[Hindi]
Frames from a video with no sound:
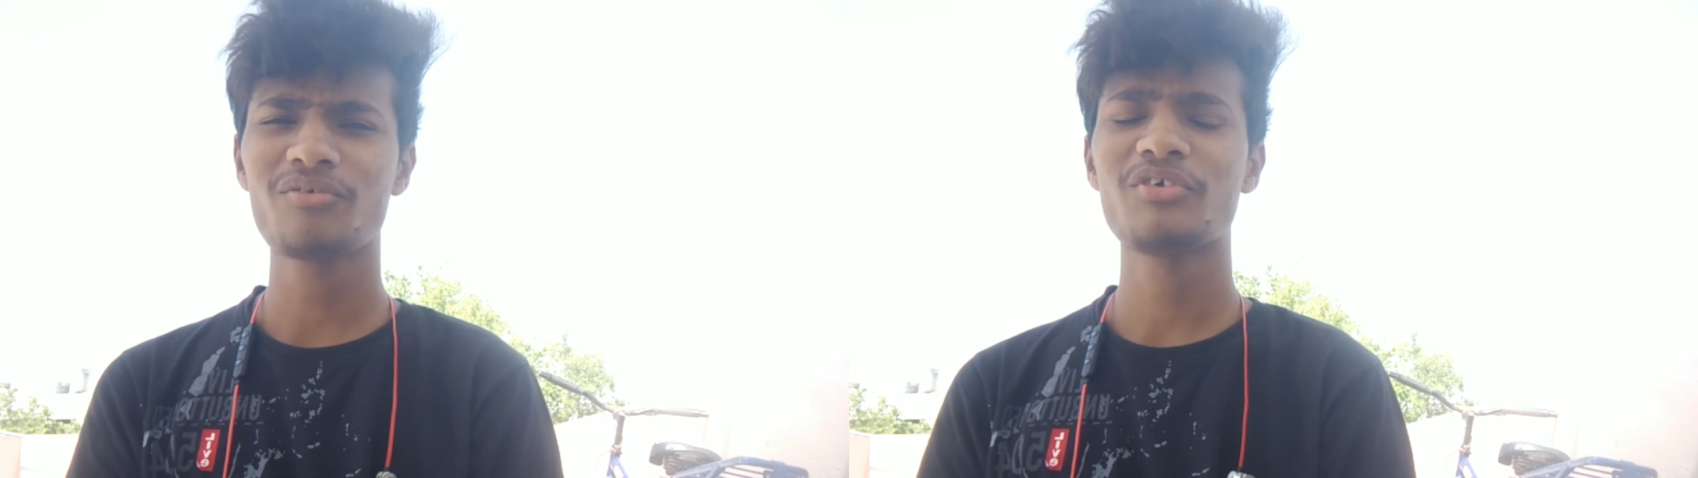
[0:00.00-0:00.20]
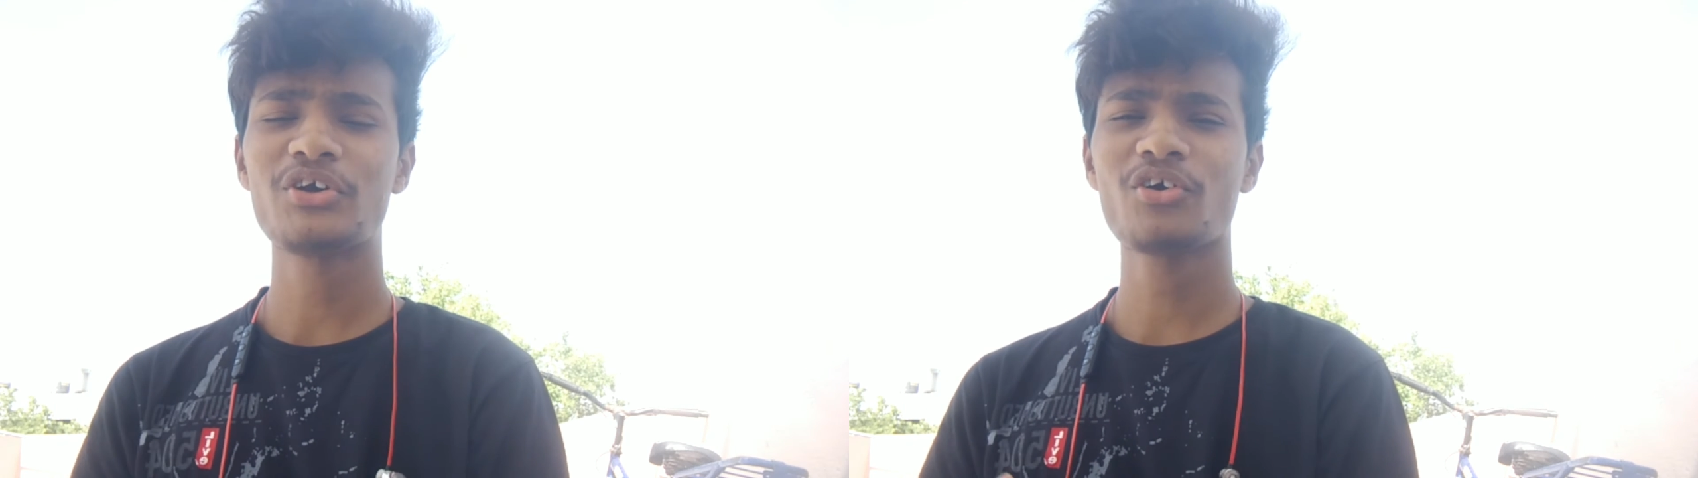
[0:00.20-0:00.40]

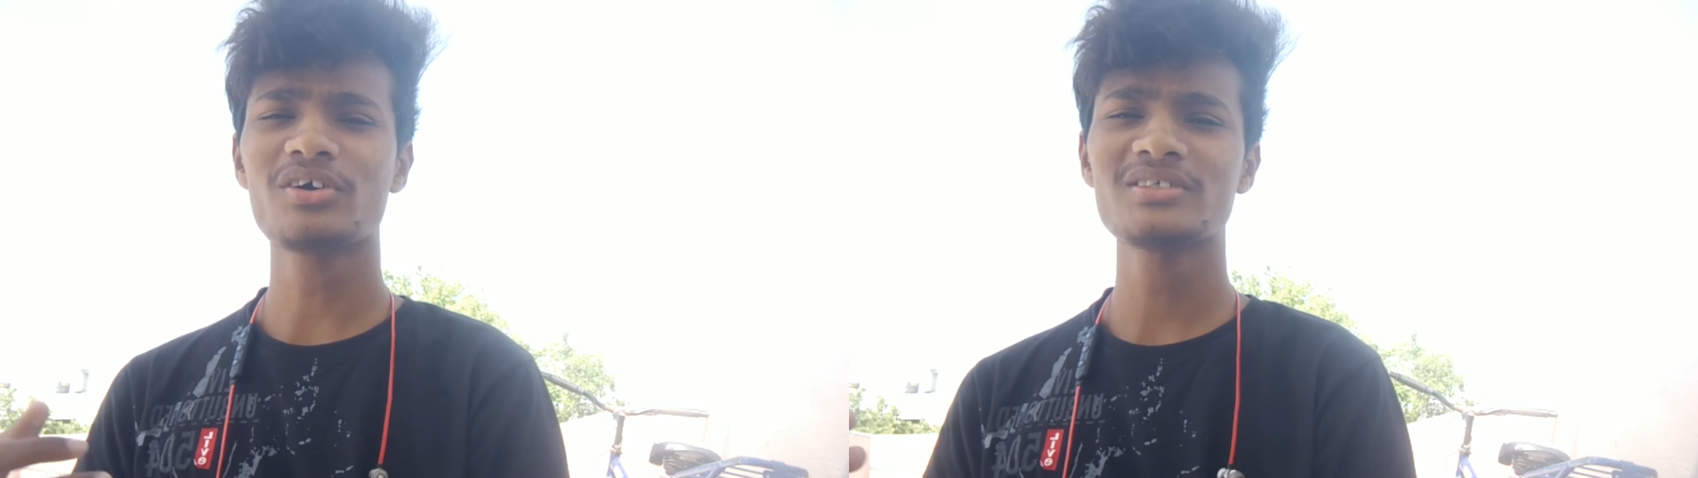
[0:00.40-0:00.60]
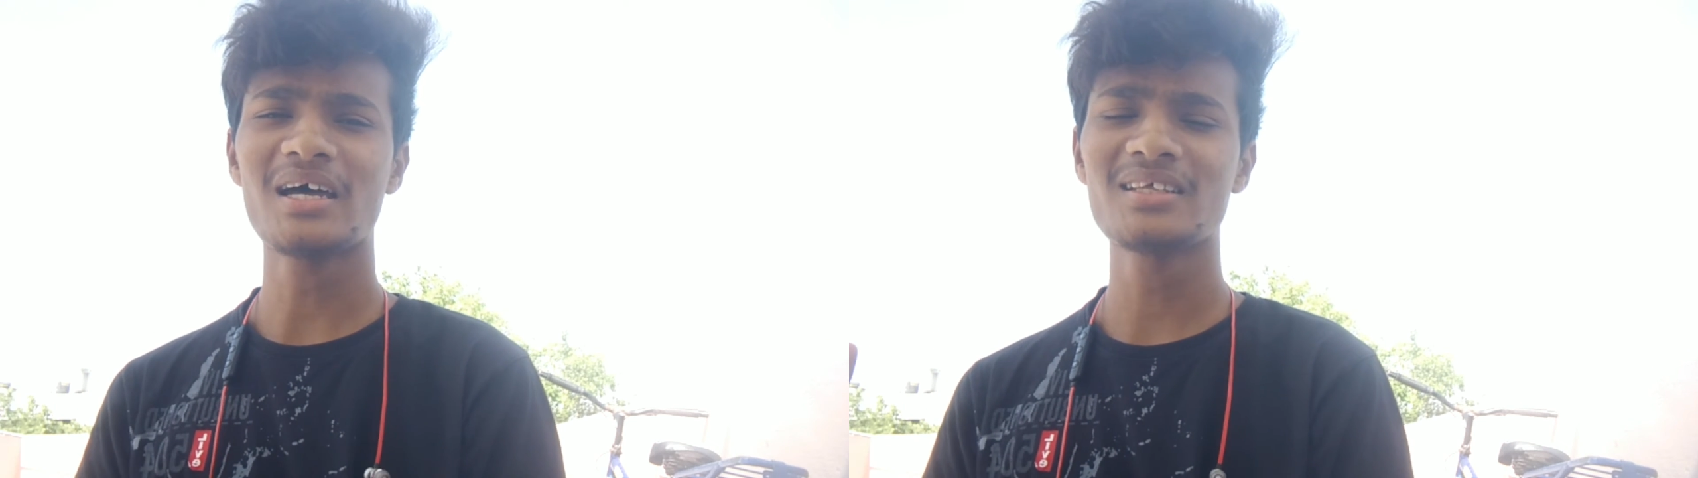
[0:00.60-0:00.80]
और
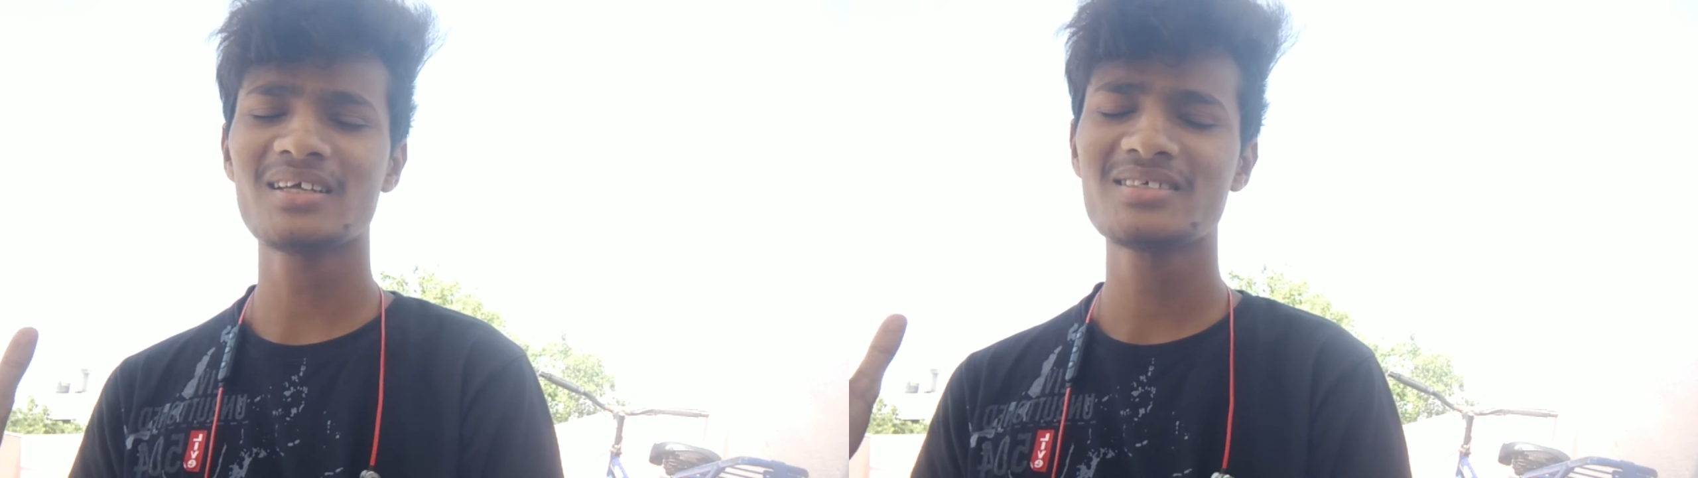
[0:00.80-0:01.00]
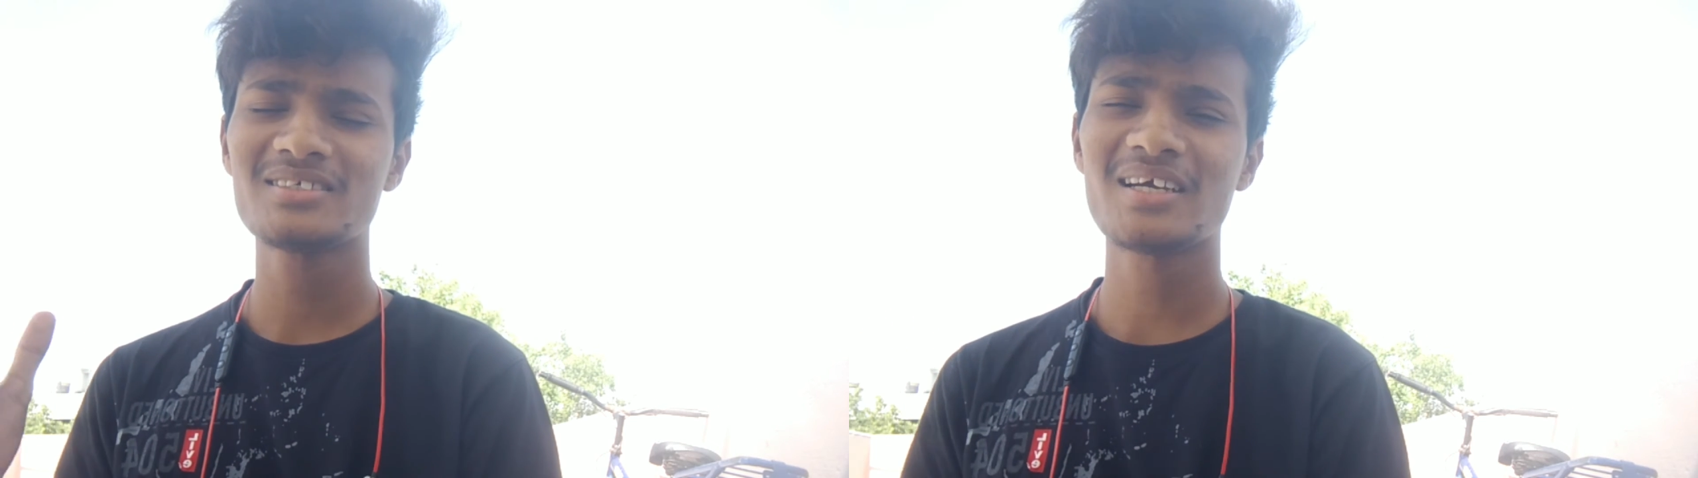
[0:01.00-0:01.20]
वीडियो को ज़्यादा से ज़्यादा